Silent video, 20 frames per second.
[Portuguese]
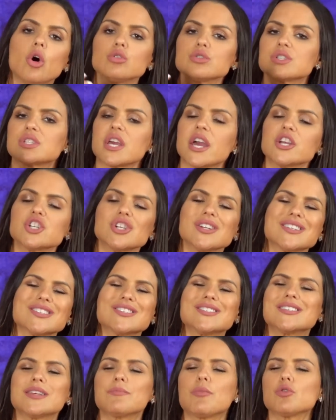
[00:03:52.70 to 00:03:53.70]
Ou seja,
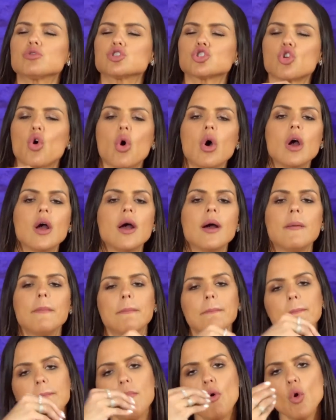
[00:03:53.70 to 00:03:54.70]
desembolsou
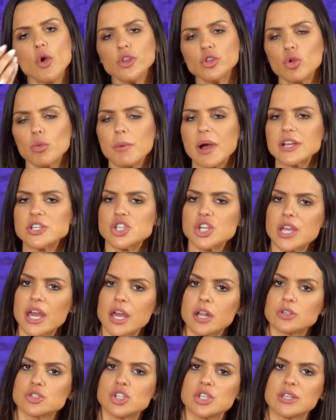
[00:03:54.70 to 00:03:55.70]
muito mais
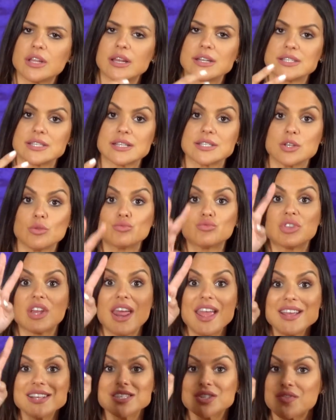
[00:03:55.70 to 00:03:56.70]
dinheiro de indenização,
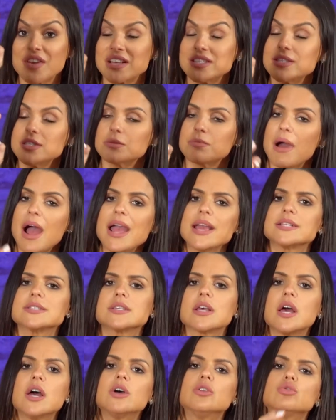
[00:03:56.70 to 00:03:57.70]
três vezes
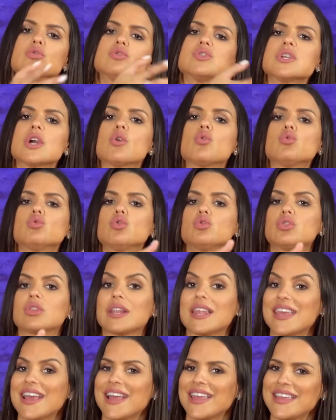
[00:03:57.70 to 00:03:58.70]
mais, no segundo
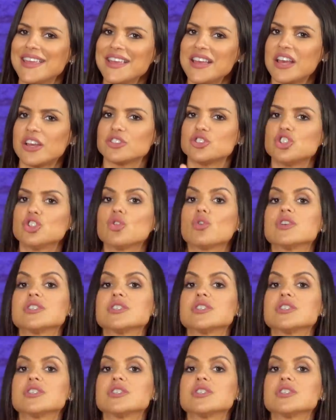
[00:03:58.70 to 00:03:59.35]
TRI aí de